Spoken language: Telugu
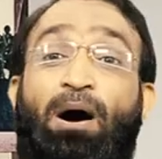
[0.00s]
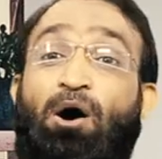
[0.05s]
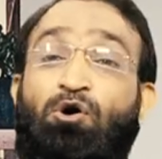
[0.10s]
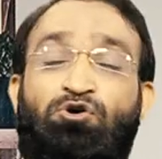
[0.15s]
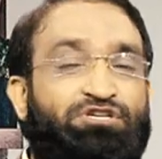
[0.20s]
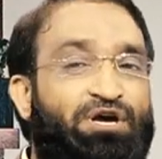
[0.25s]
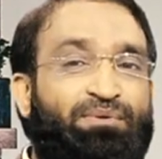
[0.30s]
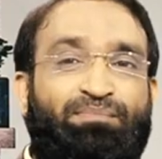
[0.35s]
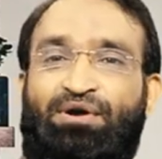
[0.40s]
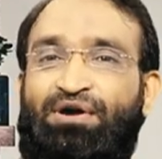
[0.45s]

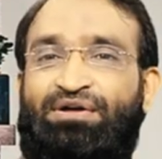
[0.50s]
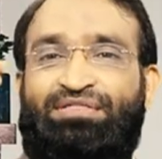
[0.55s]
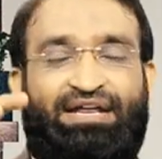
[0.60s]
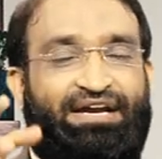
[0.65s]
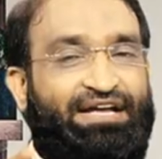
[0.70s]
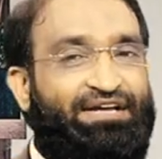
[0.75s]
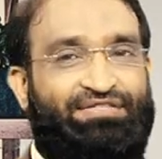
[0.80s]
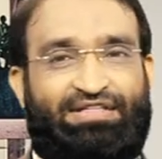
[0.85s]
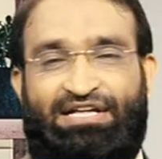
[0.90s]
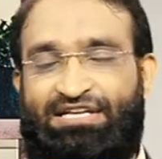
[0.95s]
బహుశా మీ
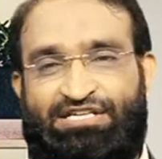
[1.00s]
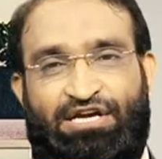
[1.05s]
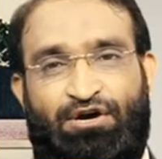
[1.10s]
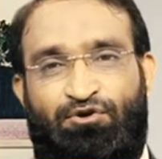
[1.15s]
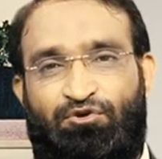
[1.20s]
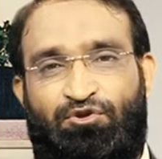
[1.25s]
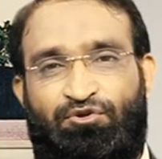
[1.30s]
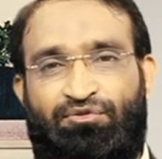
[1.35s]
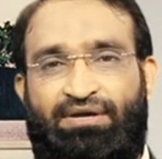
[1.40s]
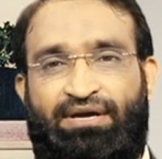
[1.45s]
అందరికీ తెలిసే
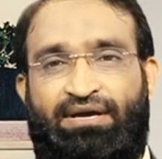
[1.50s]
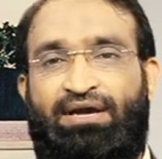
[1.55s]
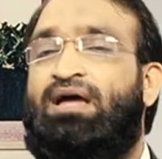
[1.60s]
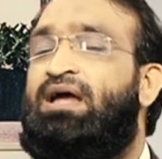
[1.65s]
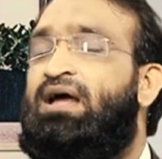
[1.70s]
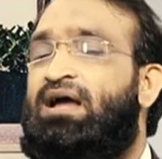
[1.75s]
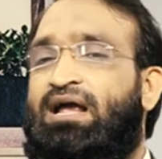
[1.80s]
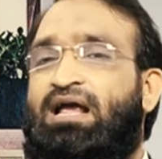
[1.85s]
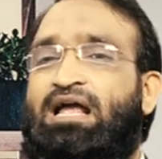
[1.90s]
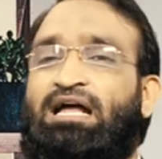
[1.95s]
ఉంటుంది
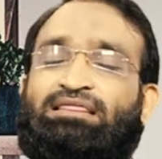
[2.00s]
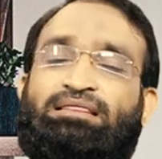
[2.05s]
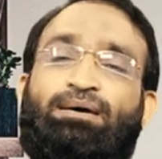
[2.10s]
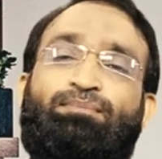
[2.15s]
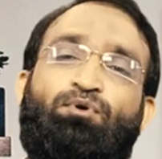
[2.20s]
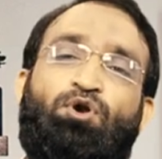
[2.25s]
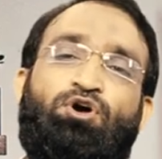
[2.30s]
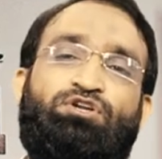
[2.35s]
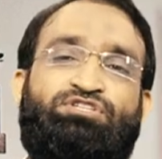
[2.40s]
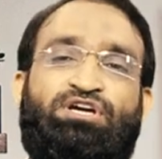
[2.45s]

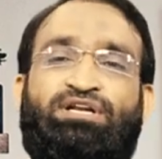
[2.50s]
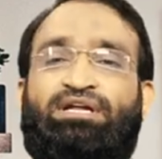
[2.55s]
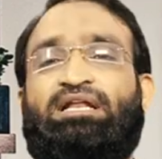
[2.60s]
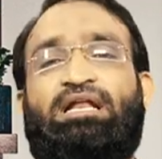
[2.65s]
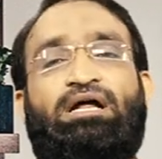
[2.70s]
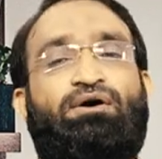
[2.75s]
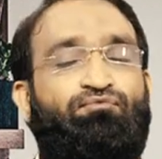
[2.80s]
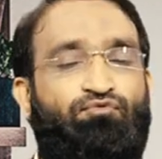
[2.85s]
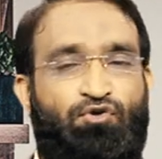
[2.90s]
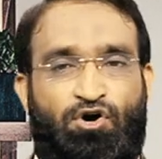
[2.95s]
గతంలో
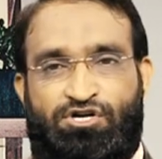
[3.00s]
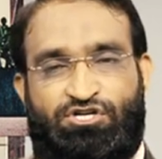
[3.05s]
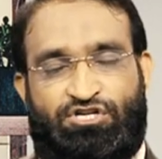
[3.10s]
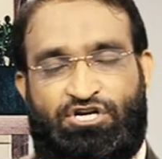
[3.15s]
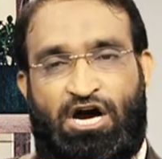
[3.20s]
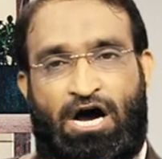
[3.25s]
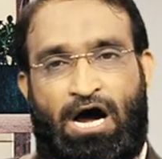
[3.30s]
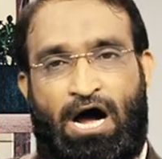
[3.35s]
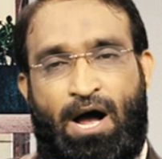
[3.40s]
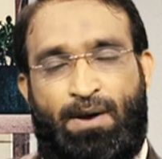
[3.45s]
జరిగిన
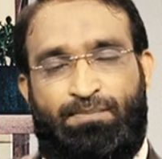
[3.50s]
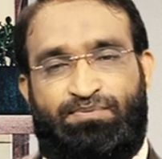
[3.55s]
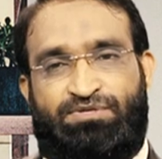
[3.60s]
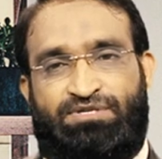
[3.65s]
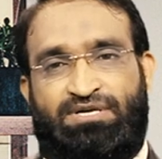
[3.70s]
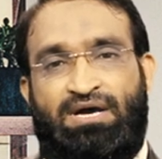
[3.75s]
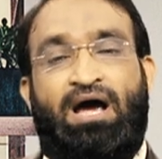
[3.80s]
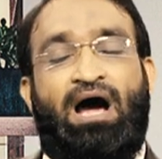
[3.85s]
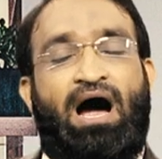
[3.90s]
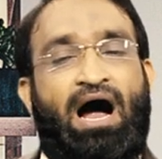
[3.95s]
వర్క్షాప్స్
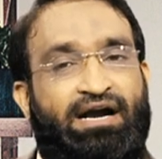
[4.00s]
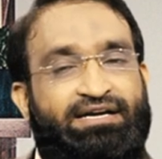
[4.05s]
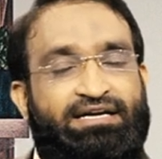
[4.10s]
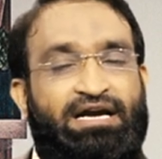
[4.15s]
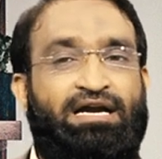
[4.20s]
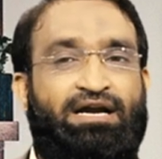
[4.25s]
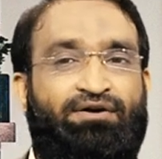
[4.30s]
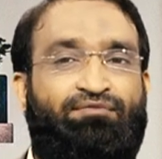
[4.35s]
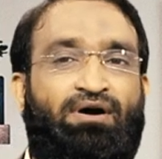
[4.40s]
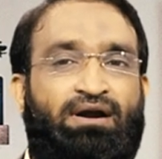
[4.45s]

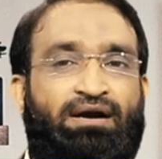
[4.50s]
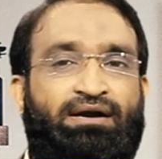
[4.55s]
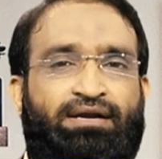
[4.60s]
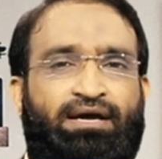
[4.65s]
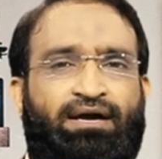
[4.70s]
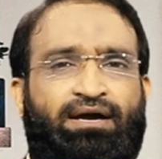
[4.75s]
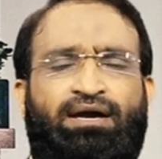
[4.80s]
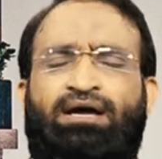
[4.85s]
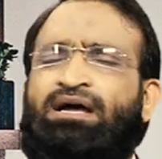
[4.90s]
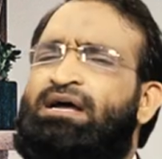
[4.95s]
అటెండ్
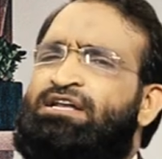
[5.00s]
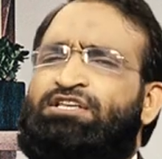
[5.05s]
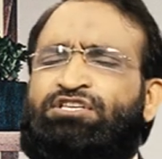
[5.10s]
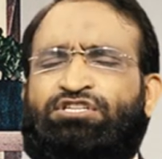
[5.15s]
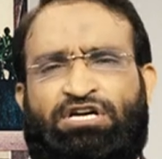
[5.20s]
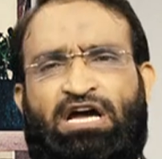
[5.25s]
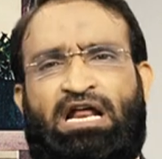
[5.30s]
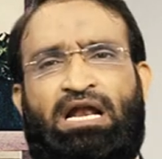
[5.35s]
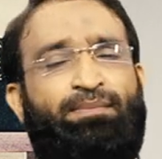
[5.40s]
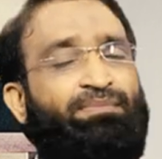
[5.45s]
అవ్వాలంటే
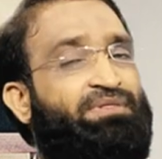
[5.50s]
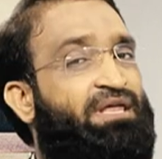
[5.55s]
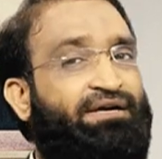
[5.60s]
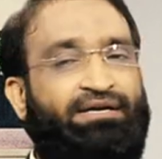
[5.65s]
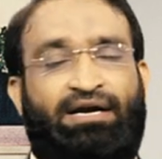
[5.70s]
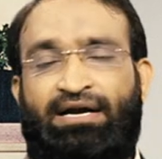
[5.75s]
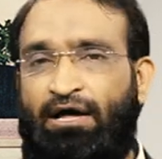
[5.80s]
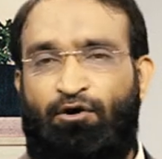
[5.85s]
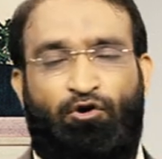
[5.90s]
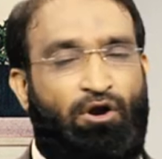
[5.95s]
చాలా మంది
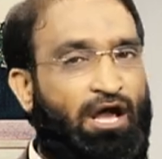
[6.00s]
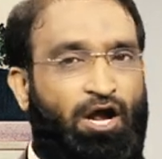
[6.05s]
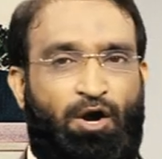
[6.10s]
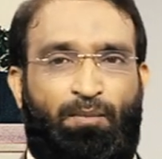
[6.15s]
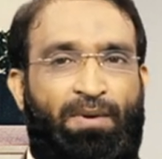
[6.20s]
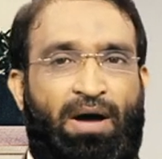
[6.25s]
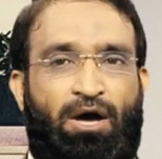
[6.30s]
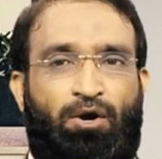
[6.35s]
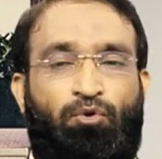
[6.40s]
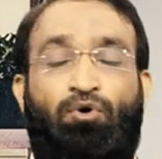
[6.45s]
అటెండ్
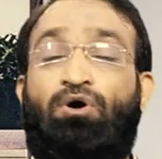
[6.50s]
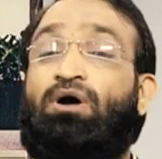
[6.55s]
అవ్వలేకపోయారు